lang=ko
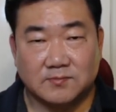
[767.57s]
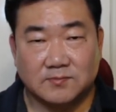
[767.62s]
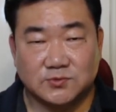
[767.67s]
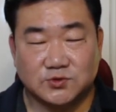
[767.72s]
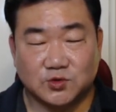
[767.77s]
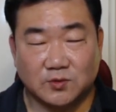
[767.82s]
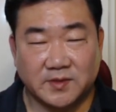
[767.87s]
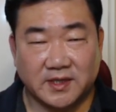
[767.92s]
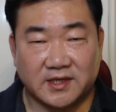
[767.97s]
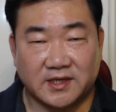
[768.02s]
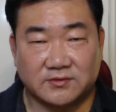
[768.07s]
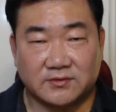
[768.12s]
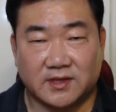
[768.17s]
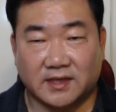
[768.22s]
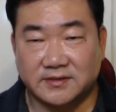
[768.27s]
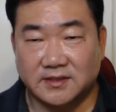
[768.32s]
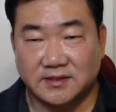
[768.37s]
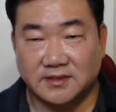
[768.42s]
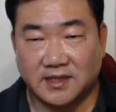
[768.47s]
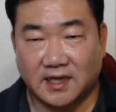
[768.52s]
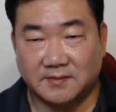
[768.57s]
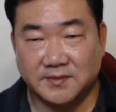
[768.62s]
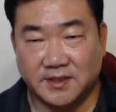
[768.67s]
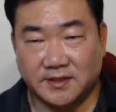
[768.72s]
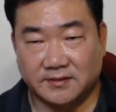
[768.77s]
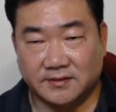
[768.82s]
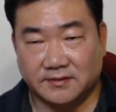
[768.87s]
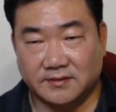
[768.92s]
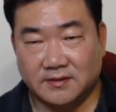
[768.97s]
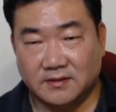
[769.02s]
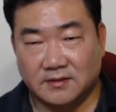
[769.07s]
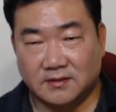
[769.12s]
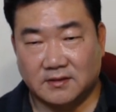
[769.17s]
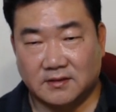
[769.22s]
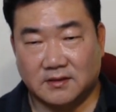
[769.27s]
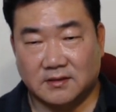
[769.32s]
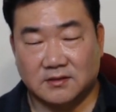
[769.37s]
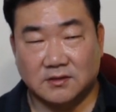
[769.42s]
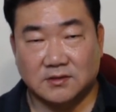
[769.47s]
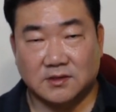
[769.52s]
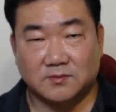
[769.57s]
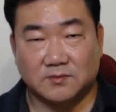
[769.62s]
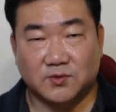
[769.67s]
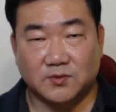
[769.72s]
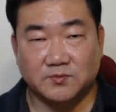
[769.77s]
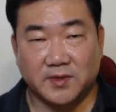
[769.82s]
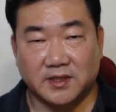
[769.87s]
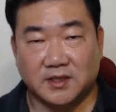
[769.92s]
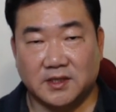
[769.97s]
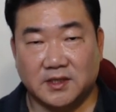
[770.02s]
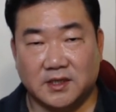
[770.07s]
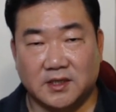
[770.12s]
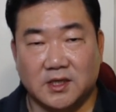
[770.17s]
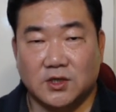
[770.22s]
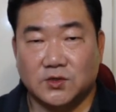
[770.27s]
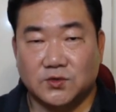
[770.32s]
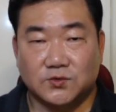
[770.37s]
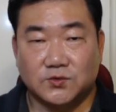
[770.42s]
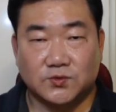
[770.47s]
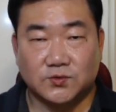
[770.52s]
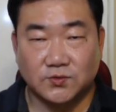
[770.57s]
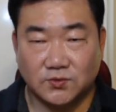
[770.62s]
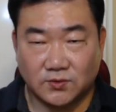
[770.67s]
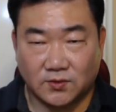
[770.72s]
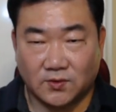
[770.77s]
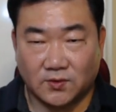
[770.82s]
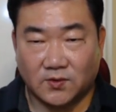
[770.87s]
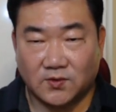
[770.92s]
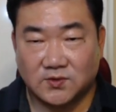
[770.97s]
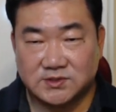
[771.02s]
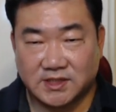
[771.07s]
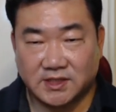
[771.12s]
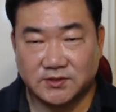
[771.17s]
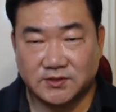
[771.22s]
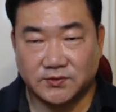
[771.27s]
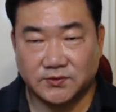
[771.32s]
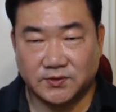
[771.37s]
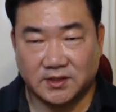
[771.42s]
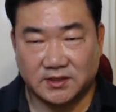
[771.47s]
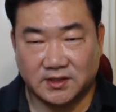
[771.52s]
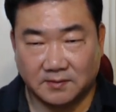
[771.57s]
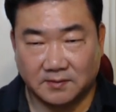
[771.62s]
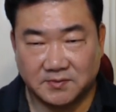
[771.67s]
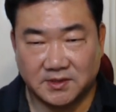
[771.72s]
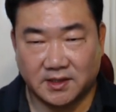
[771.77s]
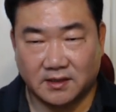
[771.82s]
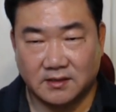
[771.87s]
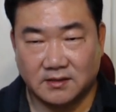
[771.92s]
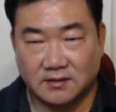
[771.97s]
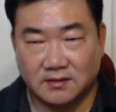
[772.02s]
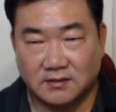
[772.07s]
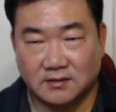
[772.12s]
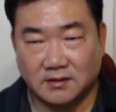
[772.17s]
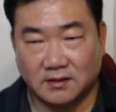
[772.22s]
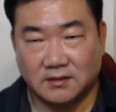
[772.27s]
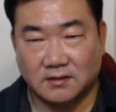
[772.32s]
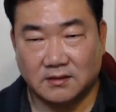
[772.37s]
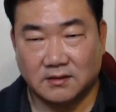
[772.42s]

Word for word: 조금이라도 갖는다면 어, 그거는 분명히 흉으로 작용이 됩니다. 네.